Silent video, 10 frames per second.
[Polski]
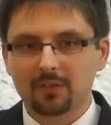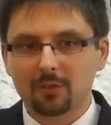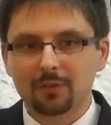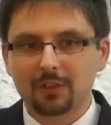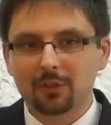
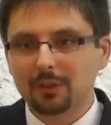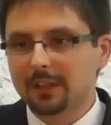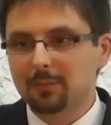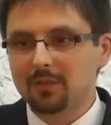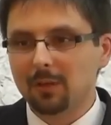Skąd wiecie, o
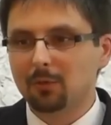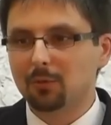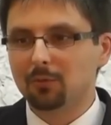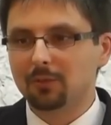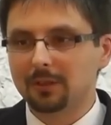jakim
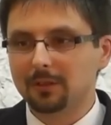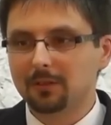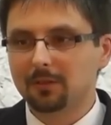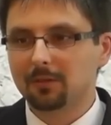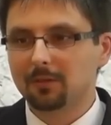zamku mówię?
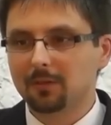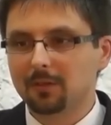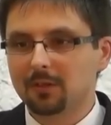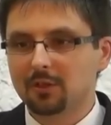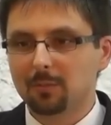
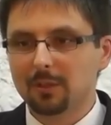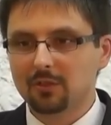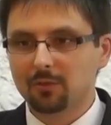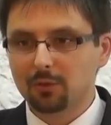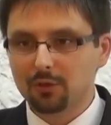
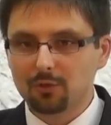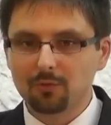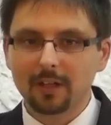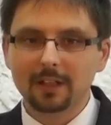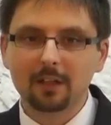Trzeba
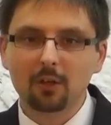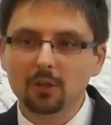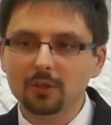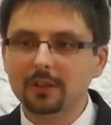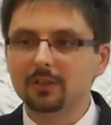zwrócić uwagę na
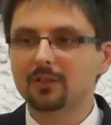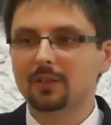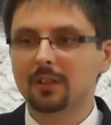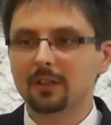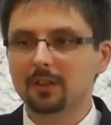
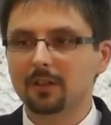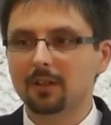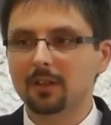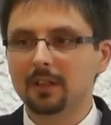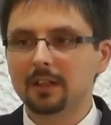kontekst, tak?
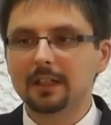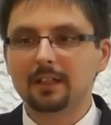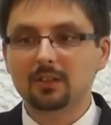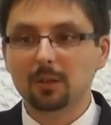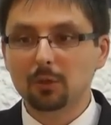
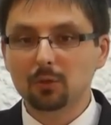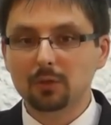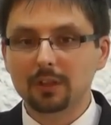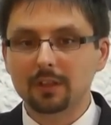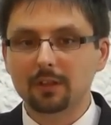I tak samo
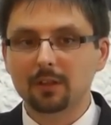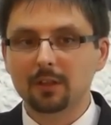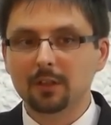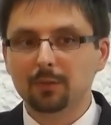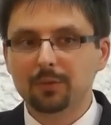tutaj.
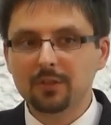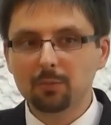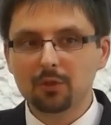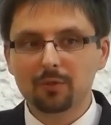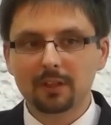
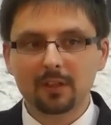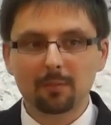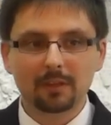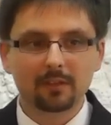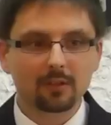Pismo
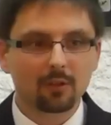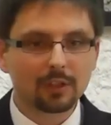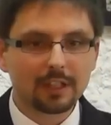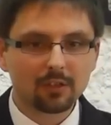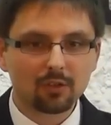Święte ma
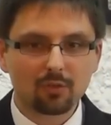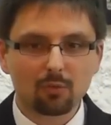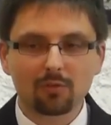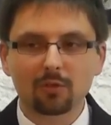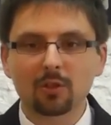tylko jedno
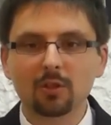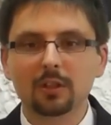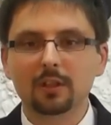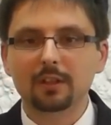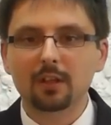słowo
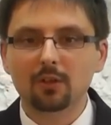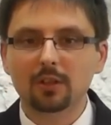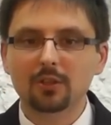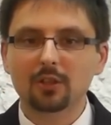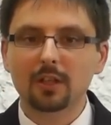na
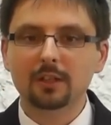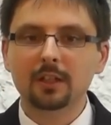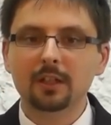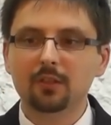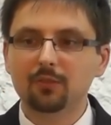
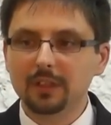określenie